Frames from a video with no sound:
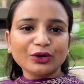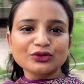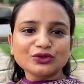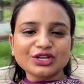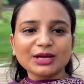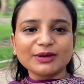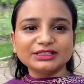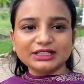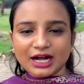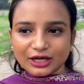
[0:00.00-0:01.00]
को सोचा एक बार
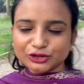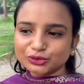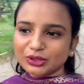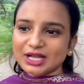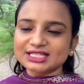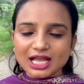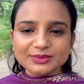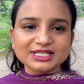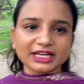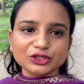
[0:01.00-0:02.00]
दिखा दूँ
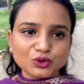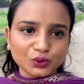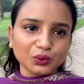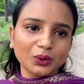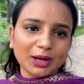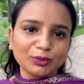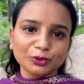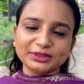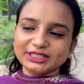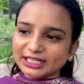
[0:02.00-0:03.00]
आसाम स्टेट जू आप
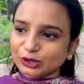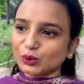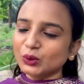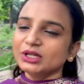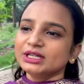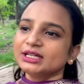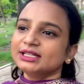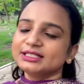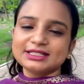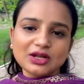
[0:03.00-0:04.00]
लोग भी देख लो
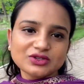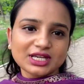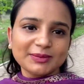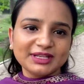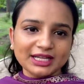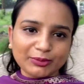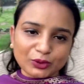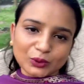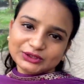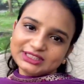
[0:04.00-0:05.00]
जितना हो सके मैंने आप
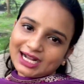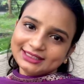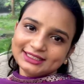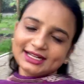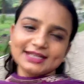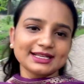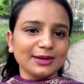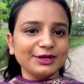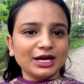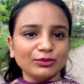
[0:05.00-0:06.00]
लोगों को दिखा दिया गाइज
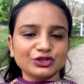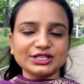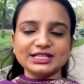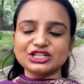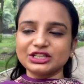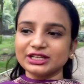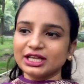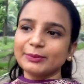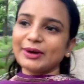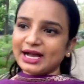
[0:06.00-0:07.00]
अभी हम लोग सीधे चलते
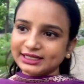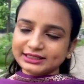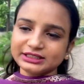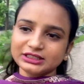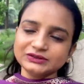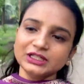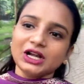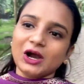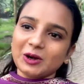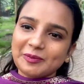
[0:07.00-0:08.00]
हैं बाहर की
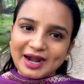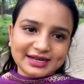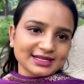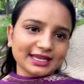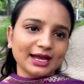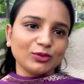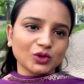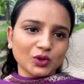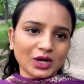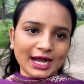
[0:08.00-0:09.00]
तरफ और बाहर जाके हम लोग
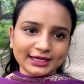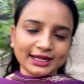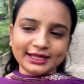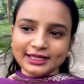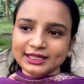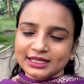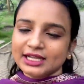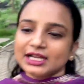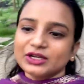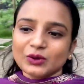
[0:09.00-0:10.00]
को खाना है
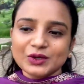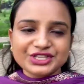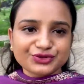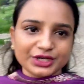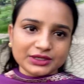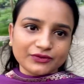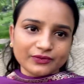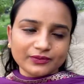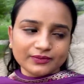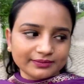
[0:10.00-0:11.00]
वो स्ट्रीट
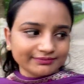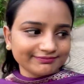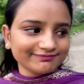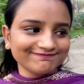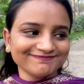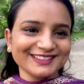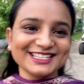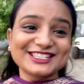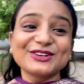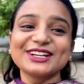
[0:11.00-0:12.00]

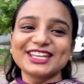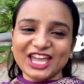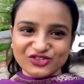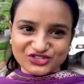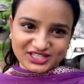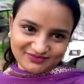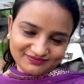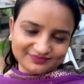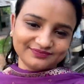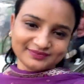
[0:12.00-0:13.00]
स्ट्रीट के एफ
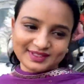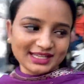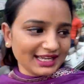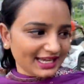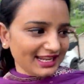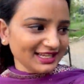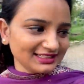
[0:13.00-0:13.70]
है ना